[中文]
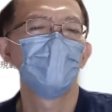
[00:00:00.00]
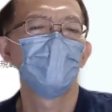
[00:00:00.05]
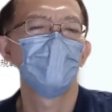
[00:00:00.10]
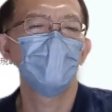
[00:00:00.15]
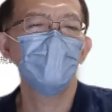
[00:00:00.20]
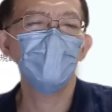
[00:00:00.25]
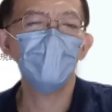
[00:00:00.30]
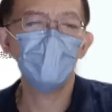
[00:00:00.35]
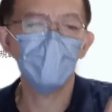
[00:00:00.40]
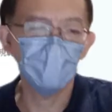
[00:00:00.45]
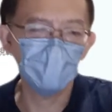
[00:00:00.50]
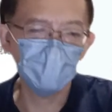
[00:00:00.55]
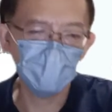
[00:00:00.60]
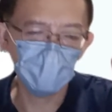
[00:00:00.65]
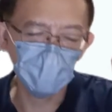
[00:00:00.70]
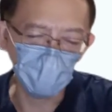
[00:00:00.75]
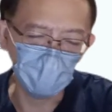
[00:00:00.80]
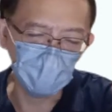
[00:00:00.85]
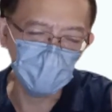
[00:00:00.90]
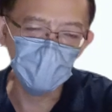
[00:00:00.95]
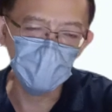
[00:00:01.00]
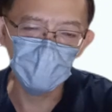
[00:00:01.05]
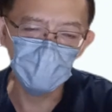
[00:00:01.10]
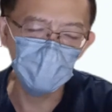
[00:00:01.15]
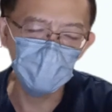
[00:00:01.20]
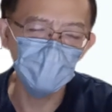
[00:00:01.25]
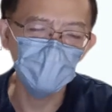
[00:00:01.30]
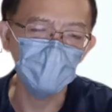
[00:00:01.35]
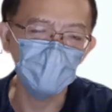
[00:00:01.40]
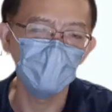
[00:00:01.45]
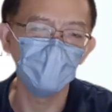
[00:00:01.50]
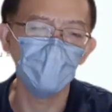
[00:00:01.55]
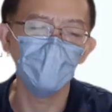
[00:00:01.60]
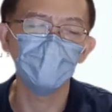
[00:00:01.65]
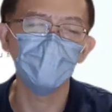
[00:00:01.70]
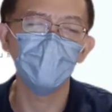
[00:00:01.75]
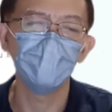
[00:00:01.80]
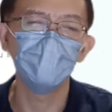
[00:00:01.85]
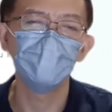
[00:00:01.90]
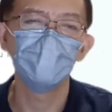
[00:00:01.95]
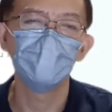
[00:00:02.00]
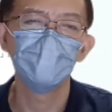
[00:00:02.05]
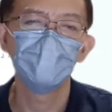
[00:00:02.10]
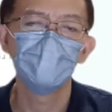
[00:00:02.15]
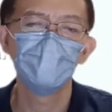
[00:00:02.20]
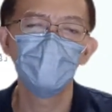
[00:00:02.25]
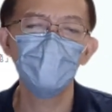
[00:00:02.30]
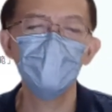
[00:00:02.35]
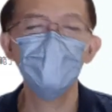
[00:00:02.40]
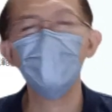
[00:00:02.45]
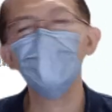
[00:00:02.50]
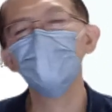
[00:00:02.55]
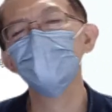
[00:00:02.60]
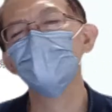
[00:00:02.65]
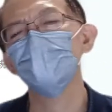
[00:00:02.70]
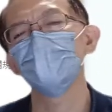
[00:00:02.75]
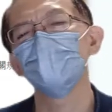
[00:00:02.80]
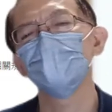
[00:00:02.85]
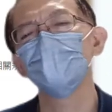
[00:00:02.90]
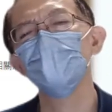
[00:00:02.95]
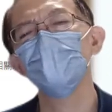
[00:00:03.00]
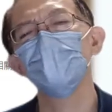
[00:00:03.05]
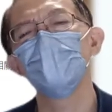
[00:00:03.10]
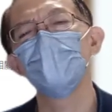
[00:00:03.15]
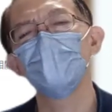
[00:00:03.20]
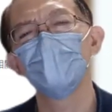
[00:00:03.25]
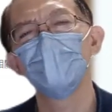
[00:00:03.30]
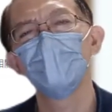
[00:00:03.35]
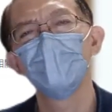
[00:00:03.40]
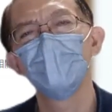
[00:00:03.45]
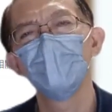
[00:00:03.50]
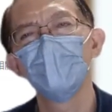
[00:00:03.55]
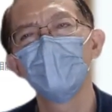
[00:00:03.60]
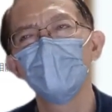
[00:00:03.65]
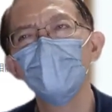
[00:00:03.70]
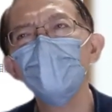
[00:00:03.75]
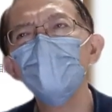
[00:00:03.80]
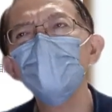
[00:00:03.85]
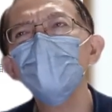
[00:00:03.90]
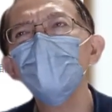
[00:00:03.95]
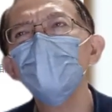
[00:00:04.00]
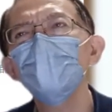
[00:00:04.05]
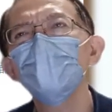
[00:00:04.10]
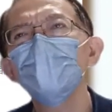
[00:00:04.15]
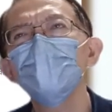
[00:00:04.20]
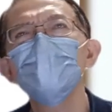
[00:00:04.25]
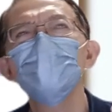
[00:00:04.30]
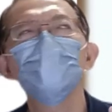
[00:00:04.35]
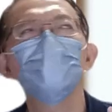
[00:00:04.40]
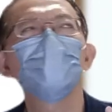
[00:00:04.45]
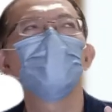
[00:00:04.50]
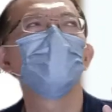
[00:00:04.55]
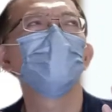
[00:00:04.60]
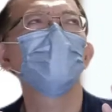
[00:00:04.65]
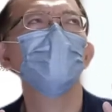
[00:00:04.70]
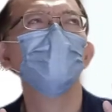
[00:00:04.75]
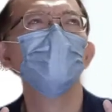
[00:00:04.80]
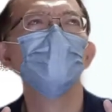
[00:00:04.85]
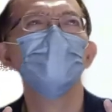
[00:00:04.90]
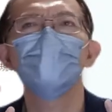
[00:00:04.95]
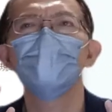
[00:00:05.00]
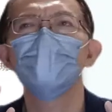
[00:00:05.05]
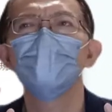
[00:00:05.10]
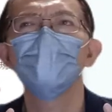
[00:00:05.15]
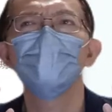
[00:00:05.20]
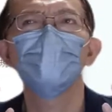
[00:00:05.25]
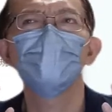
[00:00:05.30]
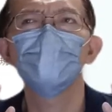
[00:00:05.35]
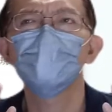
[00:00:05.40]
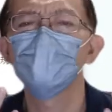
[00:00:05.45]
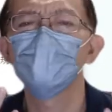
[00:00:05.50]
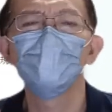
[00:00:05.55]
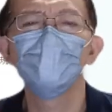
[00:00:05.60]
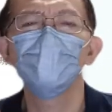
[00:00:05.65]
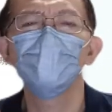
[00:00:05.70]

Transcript: 要么就投资性质的保单，就这样子就没了。他没有那种叫做什么储